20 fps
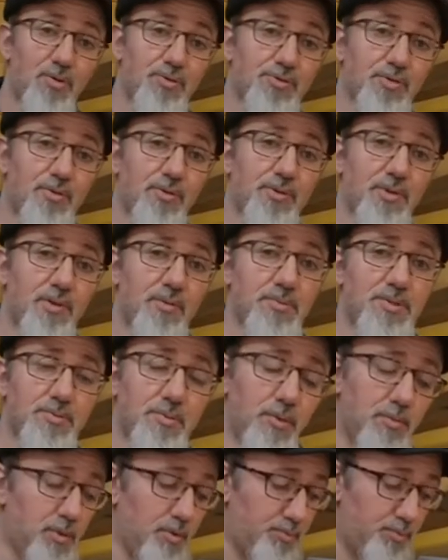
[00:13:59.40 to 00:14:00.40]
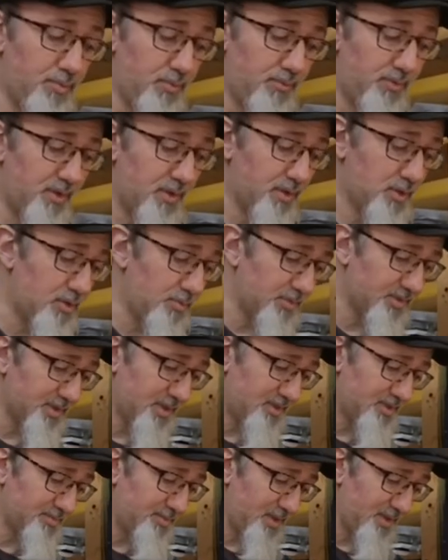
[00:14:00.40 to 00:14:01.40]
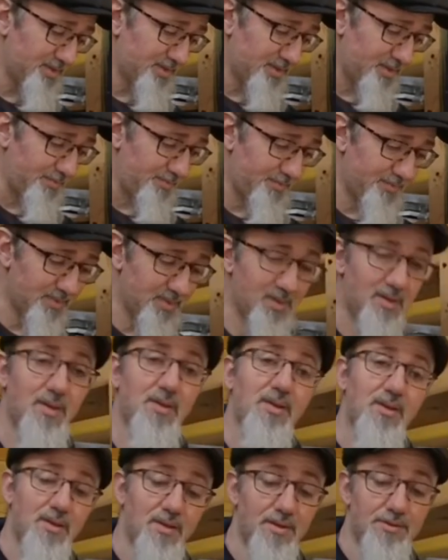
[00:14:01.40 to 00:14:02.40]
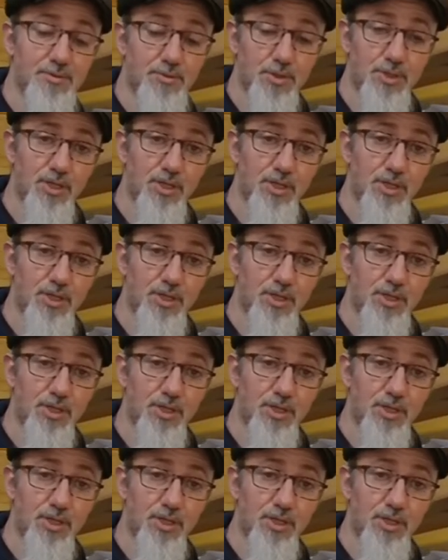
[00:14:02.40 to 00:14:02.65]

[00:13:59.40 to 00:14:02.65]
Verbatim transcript: bah, on se revoit dans un petit moment pour voir comment ça se passe. Est-ce